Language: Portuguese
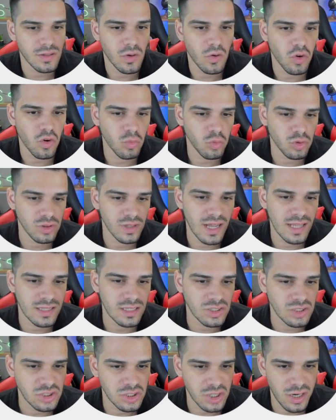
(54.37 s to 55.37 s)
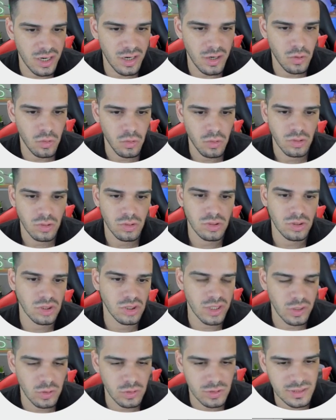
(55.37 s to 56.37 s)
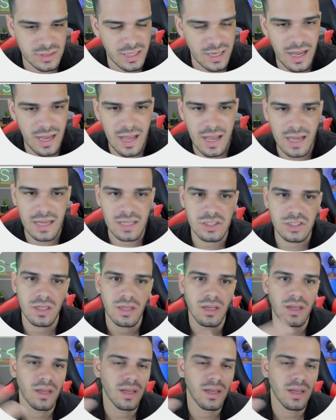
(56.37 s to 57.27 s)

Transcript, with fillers: como DataGeo, GeoSead,